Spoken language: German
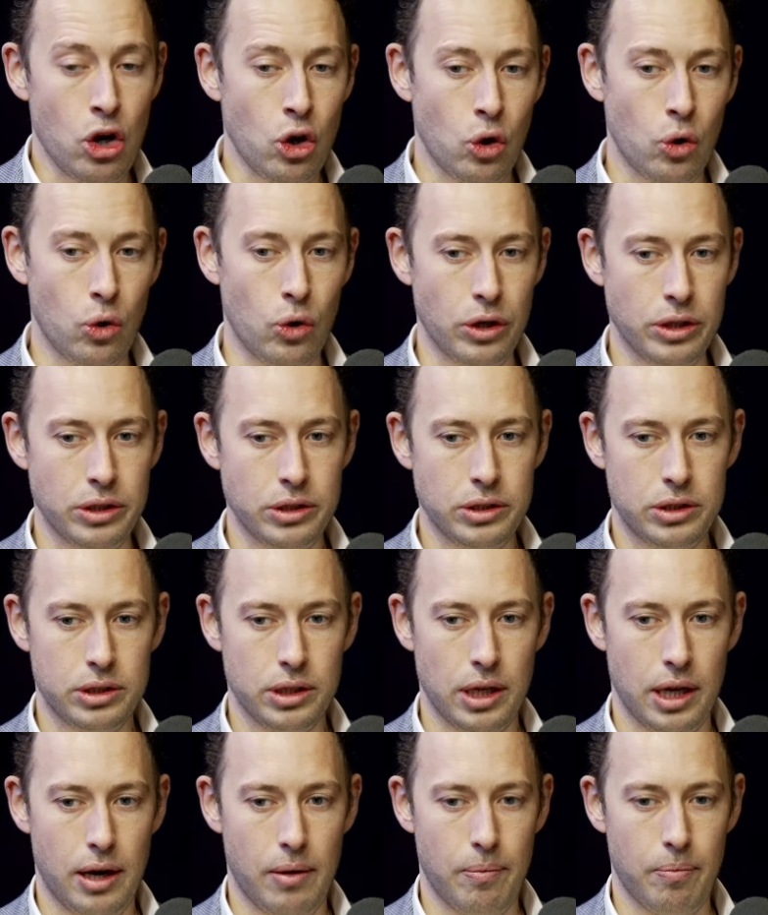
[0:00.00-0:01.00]
Und
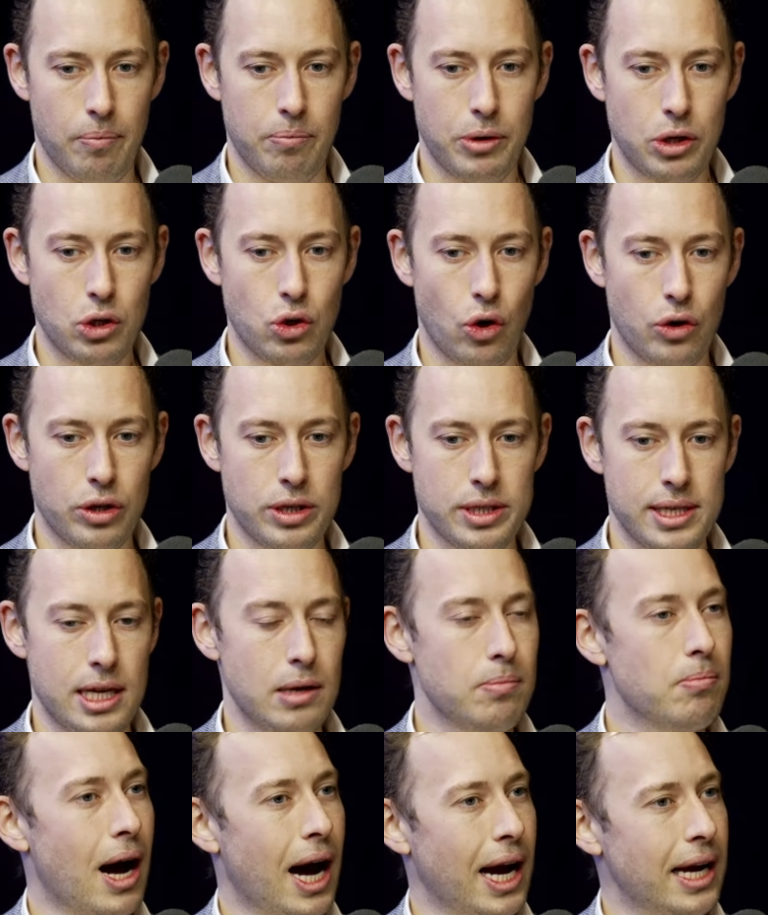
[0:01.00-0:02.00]
ähm, Bitcoin ist
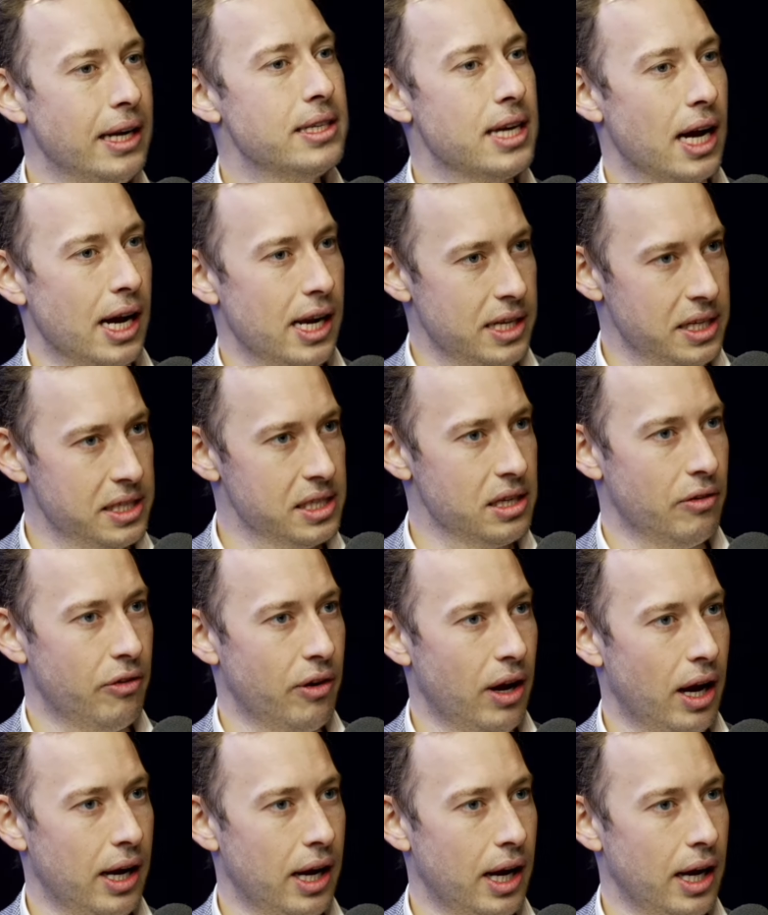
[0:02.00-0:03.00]
eben ein Teil dieser
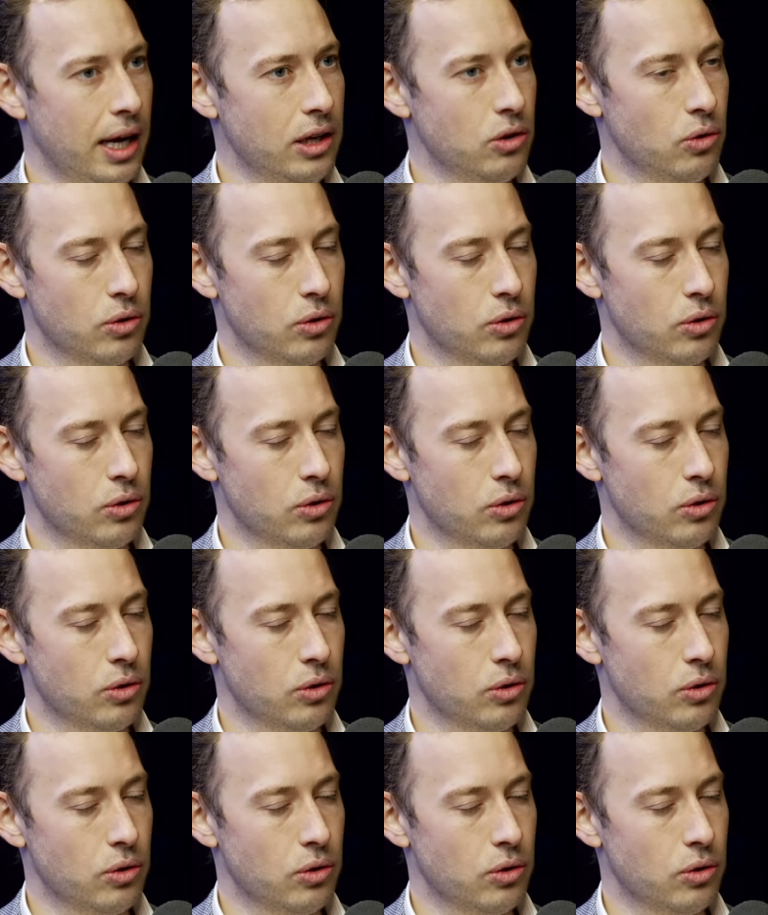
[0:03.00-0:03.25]
Freiheit.